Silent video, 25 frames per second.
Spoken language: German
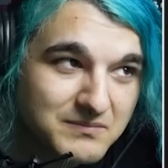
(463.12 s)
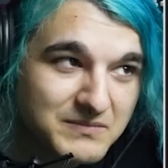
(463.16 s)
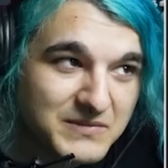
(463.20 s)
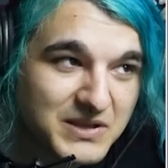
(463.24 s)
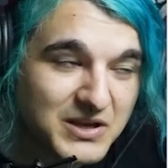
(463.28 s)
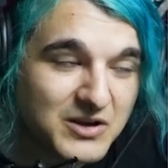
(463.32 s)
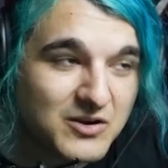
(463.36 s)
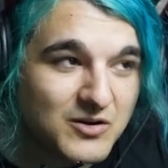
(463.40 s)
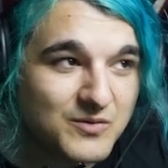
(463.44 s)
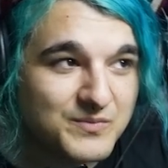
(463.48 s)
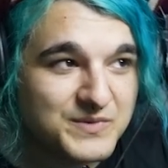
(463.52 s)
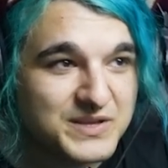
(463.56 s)
da
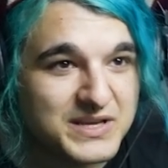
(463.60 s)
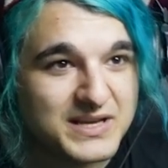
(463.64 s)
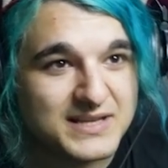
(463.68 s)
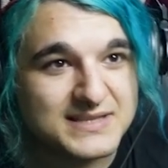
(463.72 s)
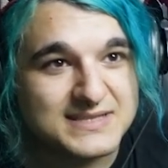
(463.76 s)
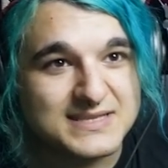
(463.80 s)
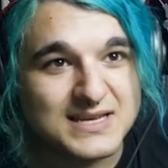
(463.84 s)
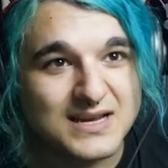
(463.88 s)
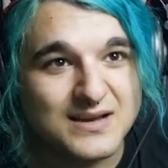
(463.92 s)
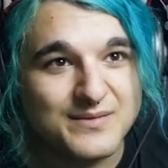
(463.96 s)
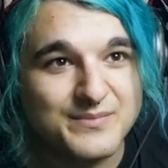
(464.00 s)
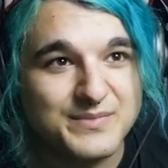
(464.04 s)
kommt die
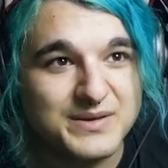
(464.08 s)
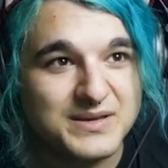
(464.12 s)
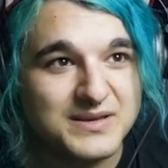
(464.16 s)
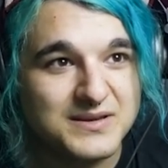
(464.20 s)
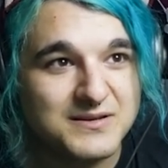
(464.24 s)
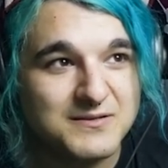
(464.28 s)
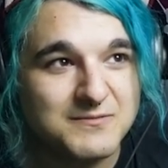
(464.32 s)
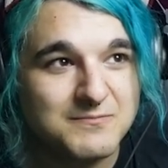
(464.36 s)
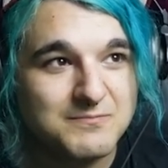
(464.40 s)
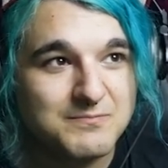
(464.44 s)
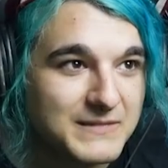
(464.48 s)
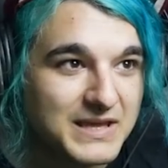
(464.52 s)
ganze
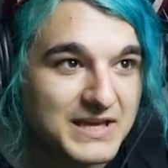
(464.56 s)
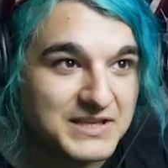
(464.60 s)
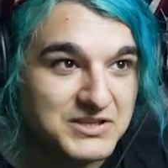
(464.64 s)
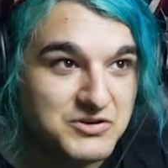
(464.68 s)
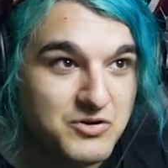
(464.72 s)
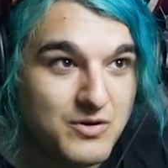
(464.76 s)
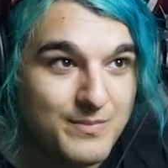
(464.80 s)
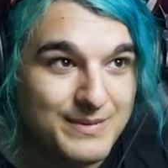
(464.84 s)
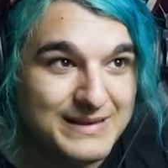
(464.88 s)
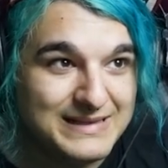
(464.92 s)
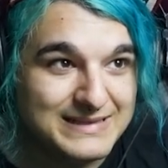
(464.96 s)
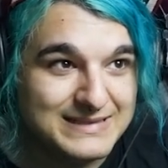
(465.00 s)
Armee.
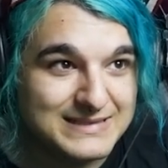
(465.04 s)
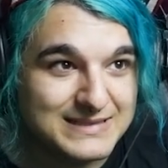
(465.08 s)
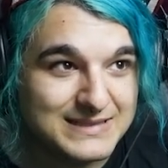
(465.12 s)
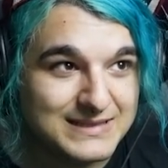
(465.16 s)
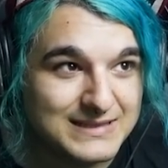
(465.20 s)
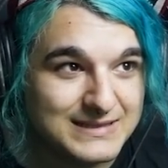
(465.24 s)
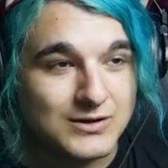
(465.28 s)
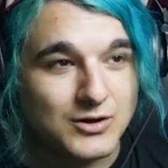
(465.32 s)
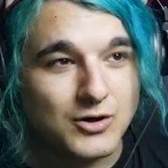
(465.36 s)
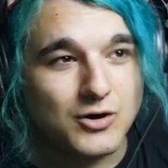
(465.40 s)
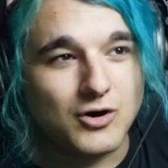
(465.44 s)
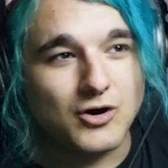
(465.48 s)
Gedribbelt.
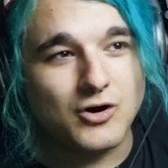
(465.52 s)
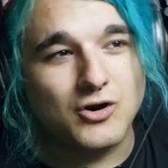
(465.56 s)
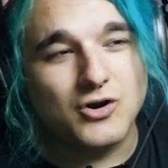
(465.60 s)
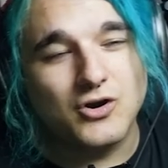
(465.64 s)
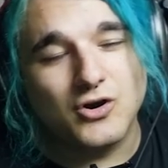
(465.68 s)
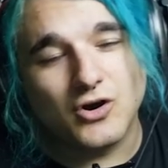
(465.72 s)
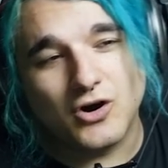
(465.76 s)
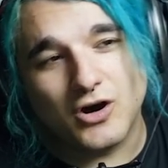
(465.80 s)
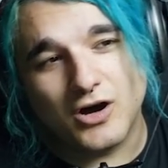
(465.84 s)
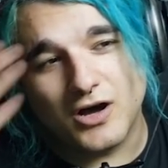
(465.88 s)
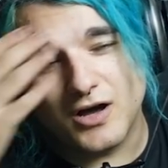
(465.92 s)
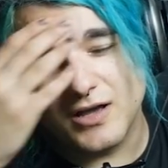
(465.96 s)
Oh
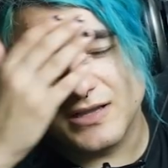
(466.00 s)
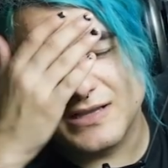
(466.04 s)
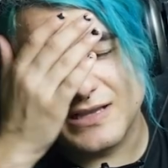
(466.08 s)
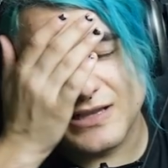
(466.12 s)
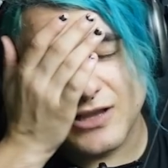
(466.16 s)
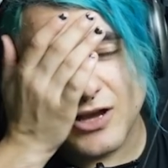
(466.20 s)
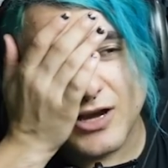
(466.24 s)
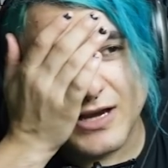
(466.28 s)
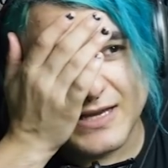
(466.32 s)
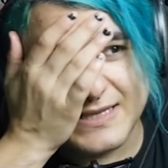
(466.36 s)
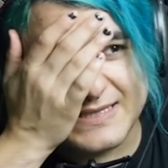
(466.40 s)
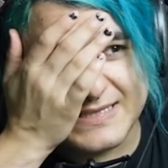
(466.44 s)
Gott,
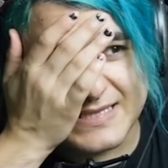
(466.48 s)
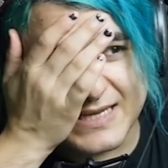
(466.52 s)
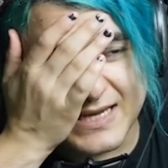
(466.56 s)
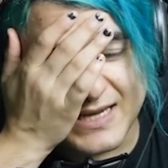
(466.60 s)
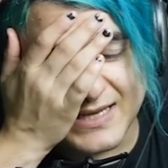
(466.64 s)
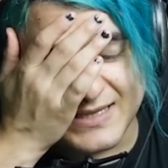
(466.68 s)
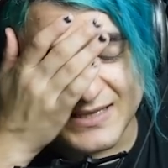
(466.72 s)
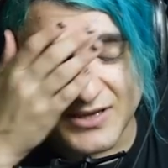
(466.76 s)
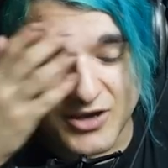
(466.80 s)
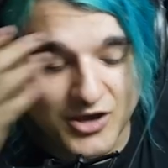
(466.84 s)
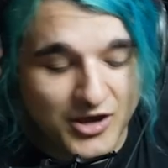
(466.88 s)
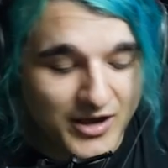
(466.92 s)
Leute,
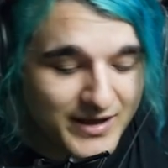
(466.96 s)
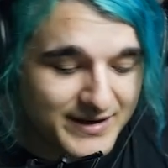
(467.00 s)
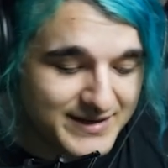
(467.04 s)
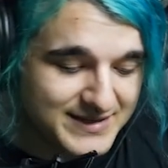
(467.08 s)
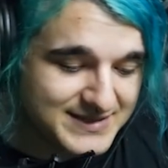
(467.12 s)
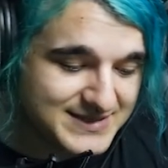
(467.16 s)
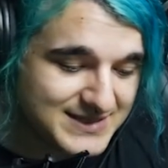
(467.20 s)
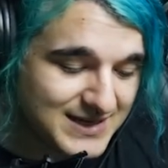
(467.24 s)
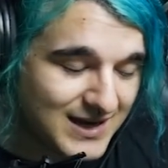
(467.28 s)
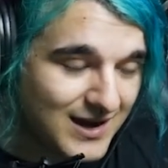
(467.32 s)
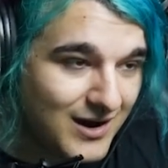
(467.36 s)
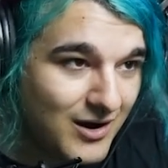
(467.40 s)
die hören
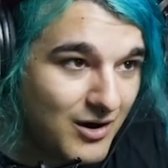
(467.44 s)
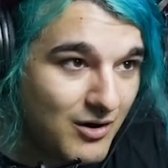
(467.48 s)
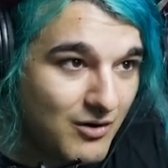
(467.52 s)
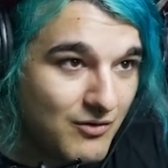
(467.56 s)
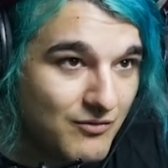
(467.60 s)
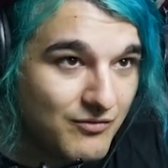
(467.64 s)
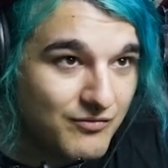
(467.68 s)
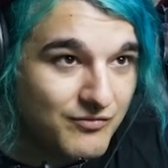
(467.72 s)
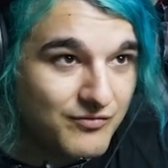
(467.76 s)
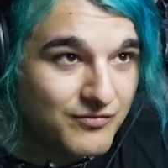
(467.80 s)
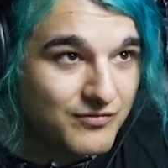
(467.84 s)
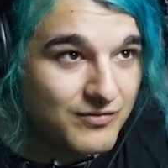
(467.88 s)
nicht
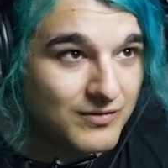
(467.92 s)
auf.